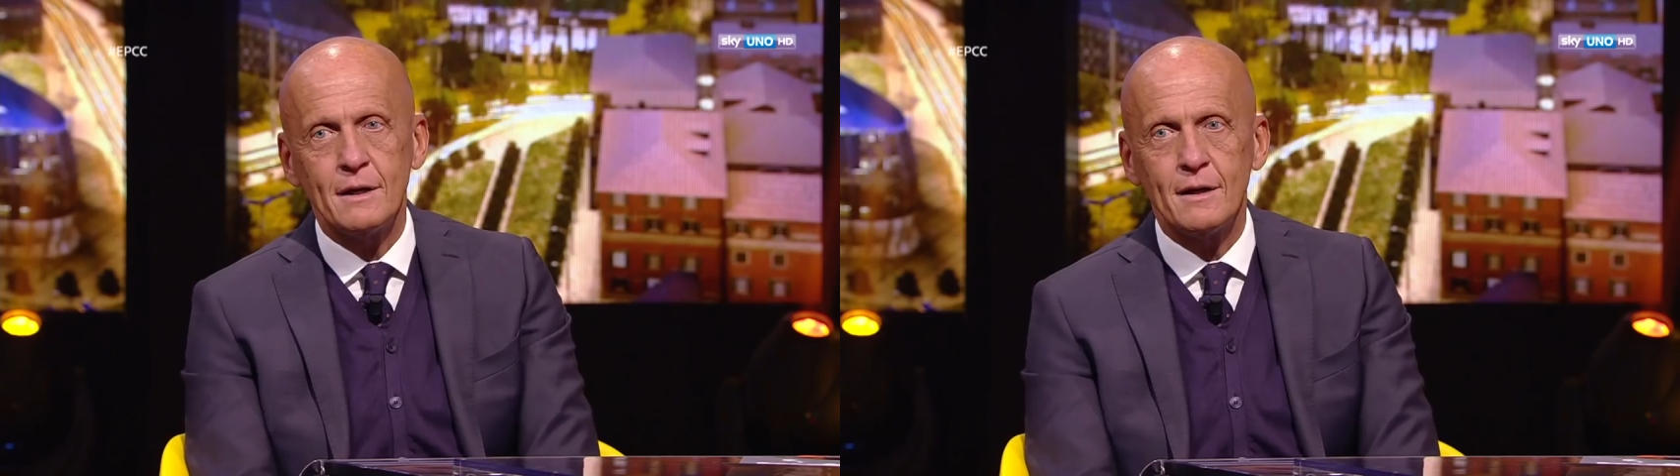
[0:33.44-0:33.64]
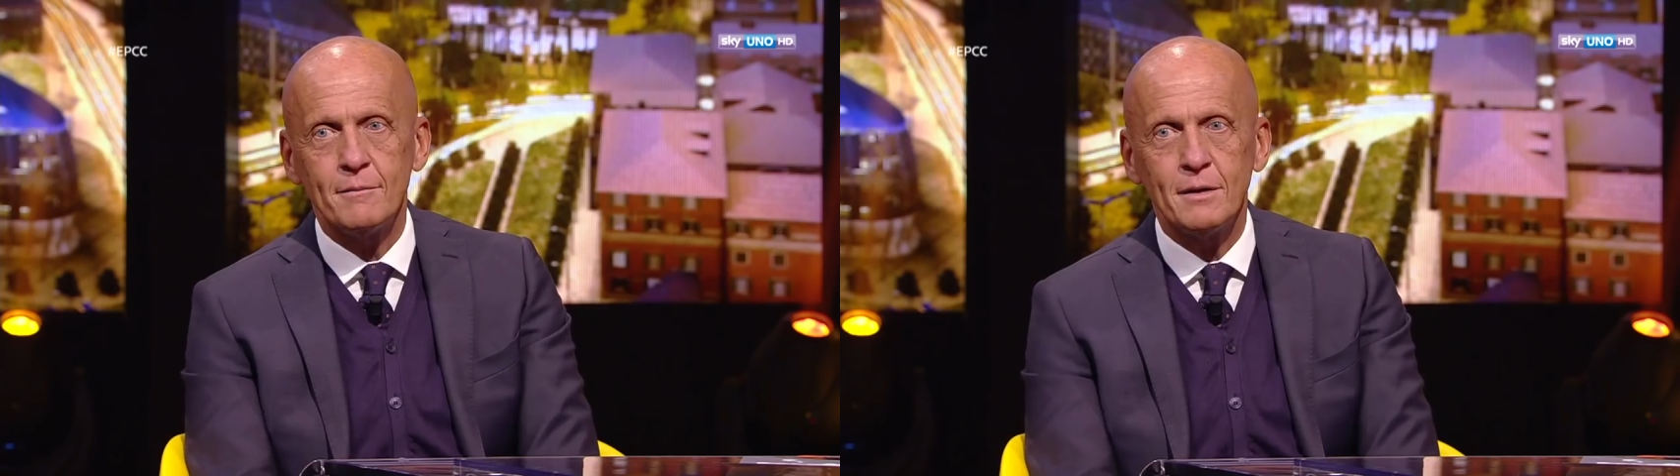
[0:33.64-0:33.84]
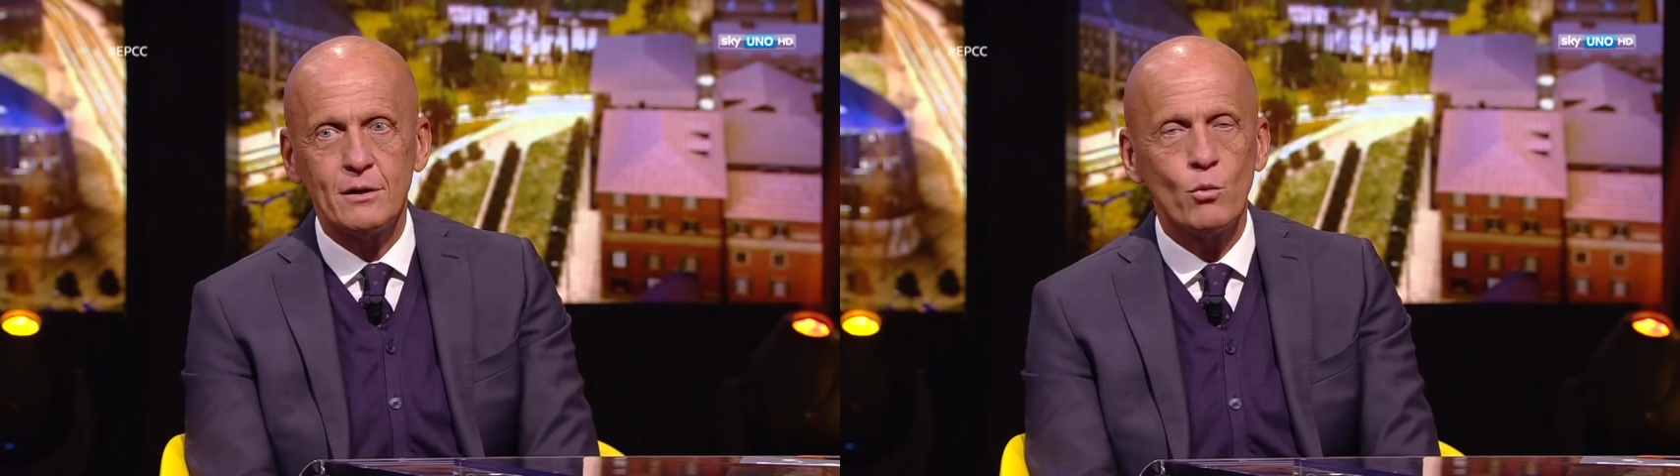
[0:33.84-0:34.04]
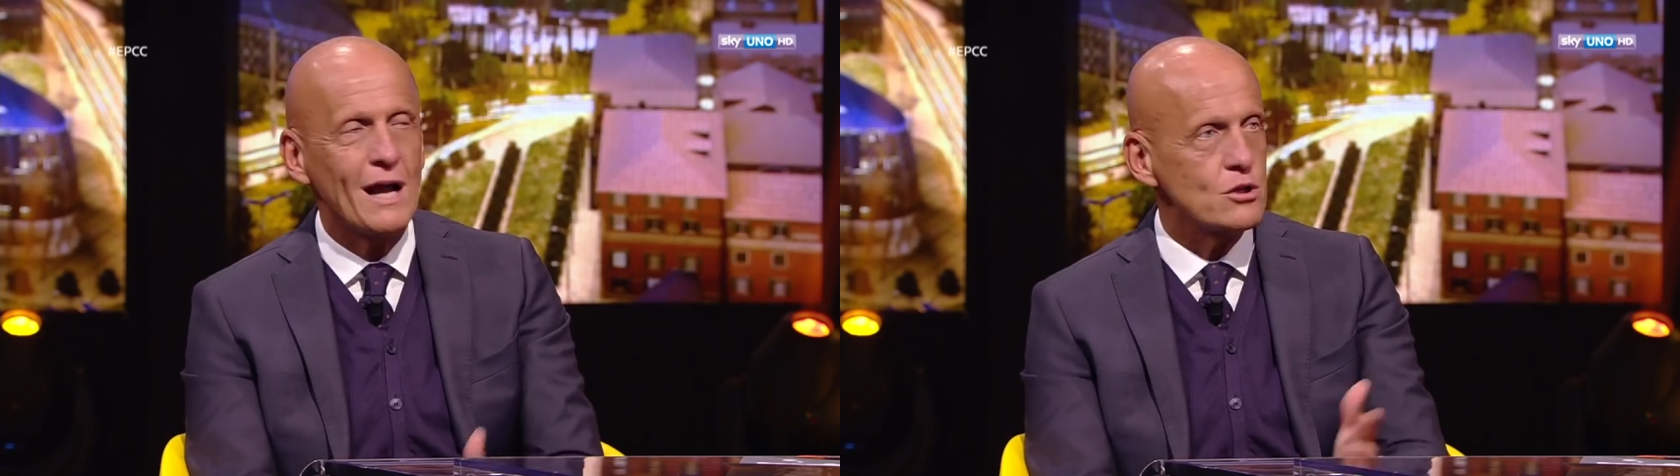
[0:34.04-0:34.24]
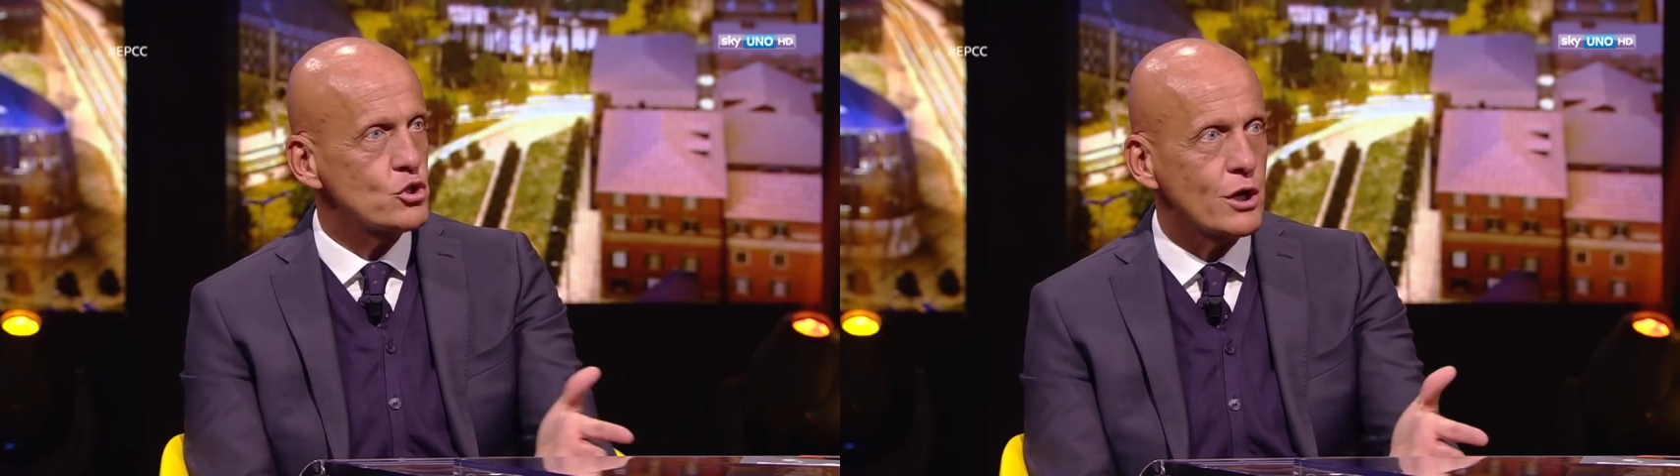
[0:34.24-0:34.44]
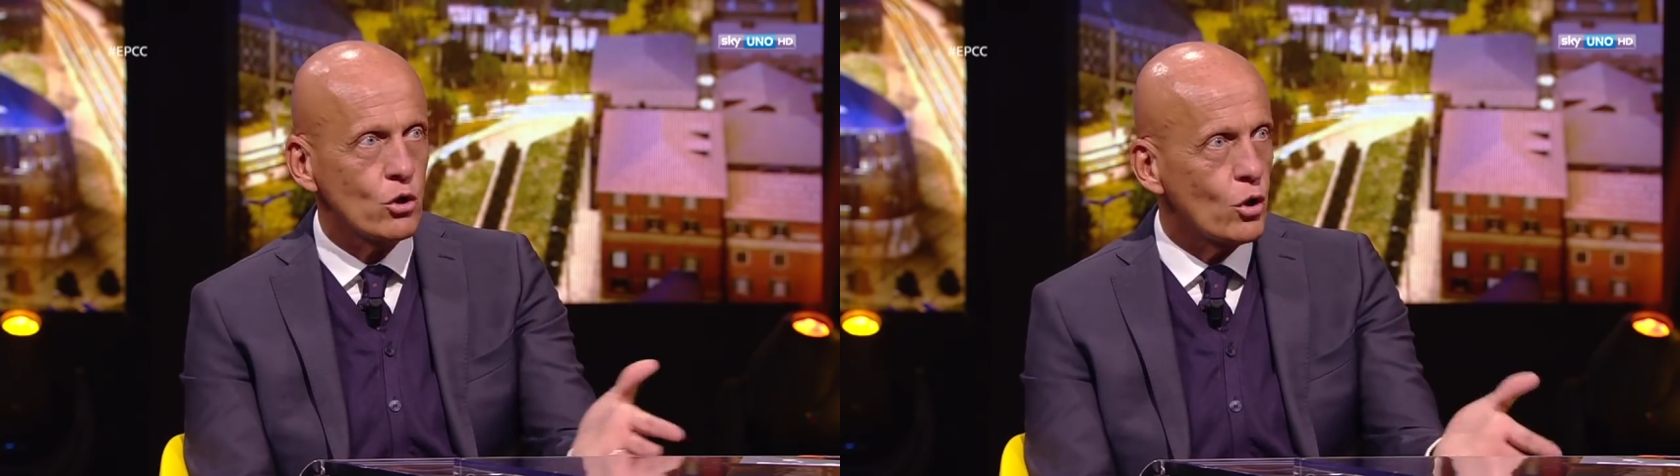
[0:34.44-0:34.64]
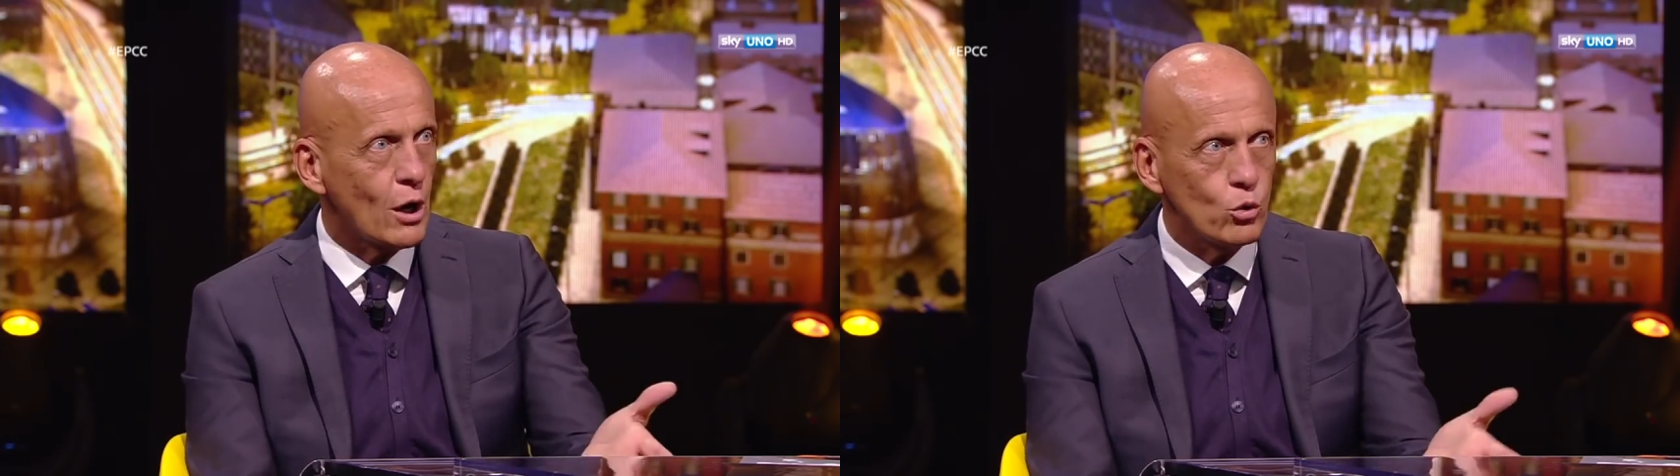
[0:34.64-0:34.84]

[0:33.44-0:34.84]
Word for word: eh, batté un calcio di rigore